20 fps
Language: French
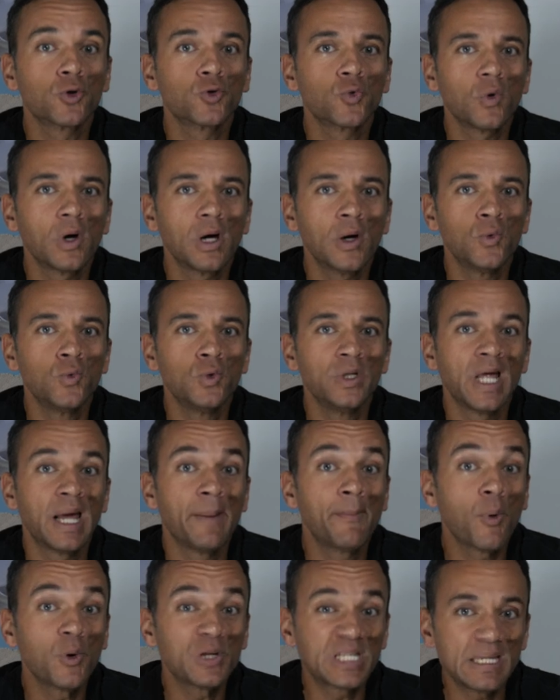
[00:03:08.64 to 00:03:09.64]
endroit où il est
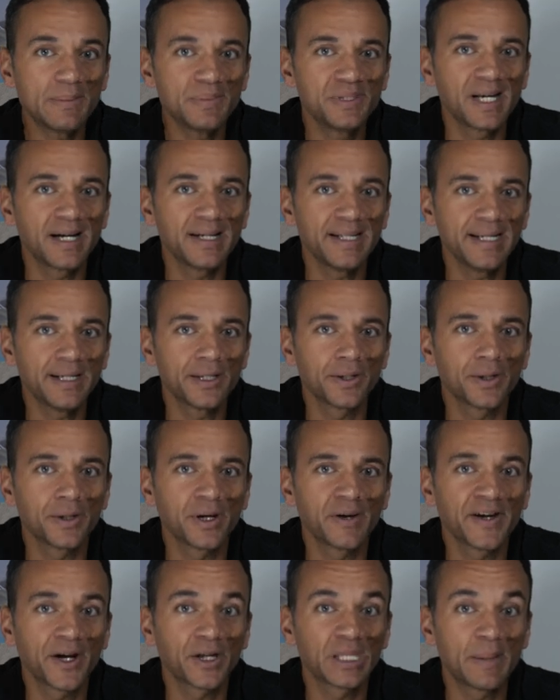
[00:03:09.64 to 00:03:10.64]
impossible d'aller euh,
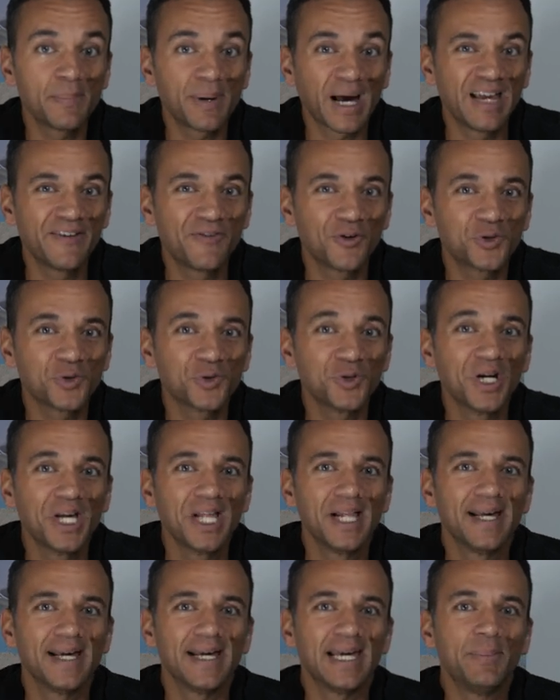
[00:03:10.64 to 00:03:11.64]
avec un appareil photo,
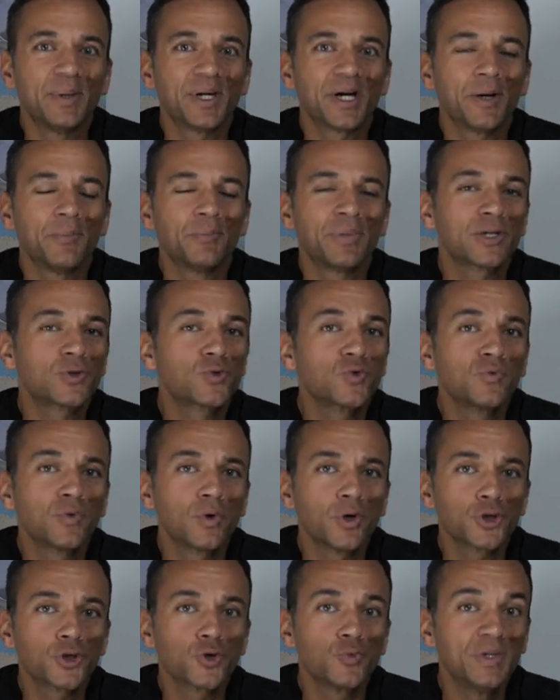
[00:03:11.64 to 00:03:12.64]
eh bien bien
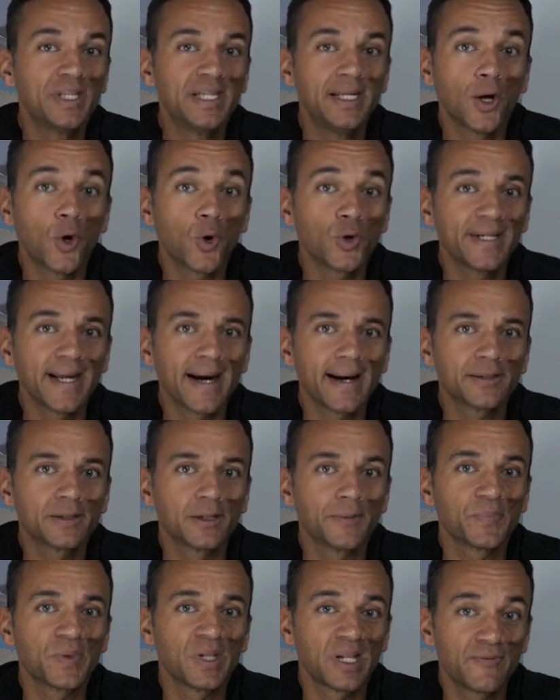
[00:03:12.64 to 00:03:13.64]
souvent celui qui
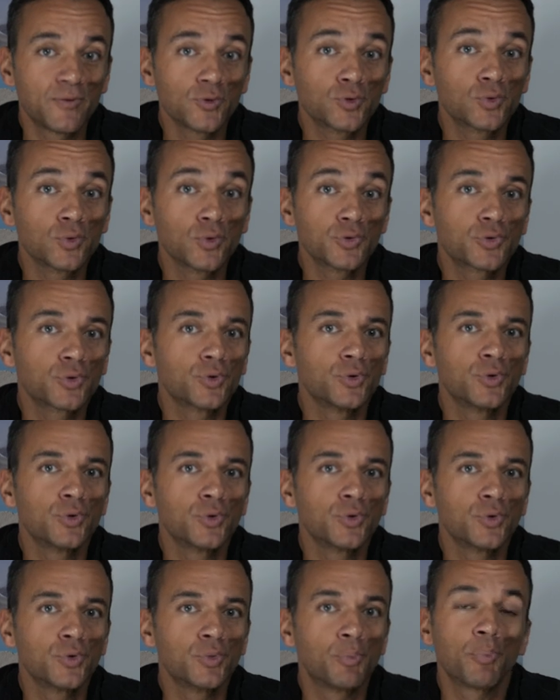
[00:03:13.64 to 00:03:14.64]
regarde la photo
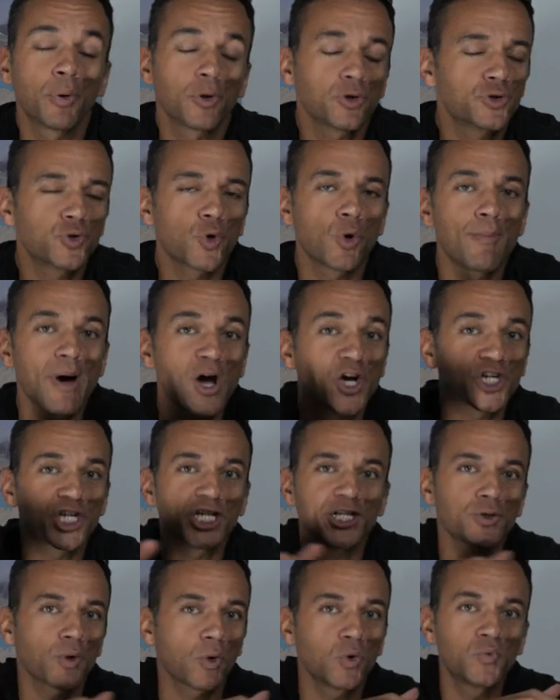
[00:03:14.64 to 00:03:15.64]
se pense qu'on
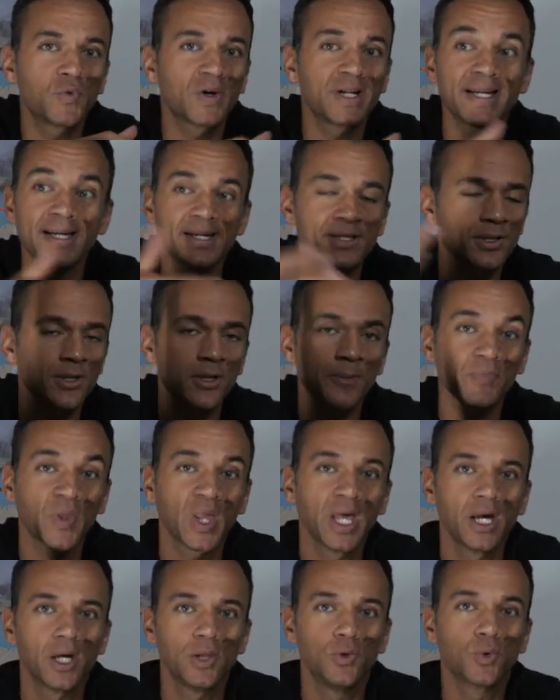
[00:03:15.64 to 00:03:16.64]
marchait sur une falaise.
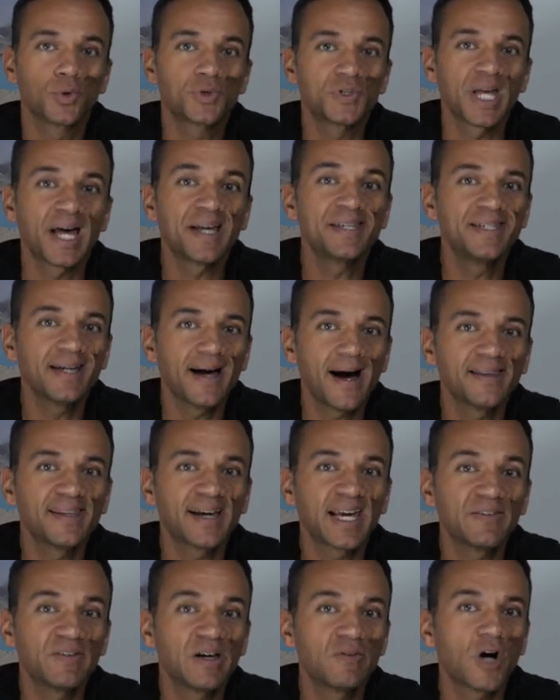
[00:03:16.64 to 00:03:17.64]
Donc c'est assez rare
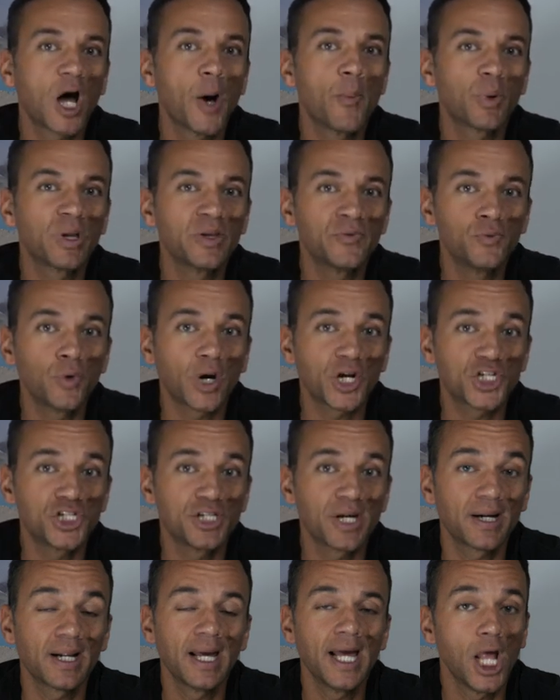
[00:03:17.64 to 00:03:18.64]
d'arriver à avoir un point de vue
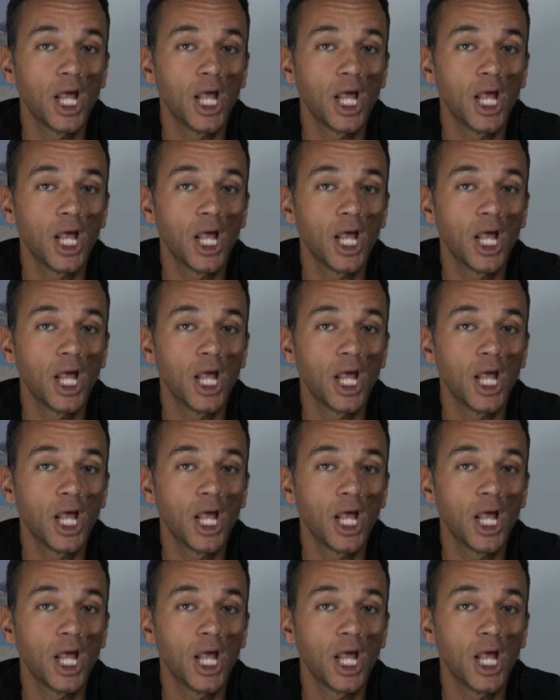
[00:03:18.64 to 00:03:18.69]
original,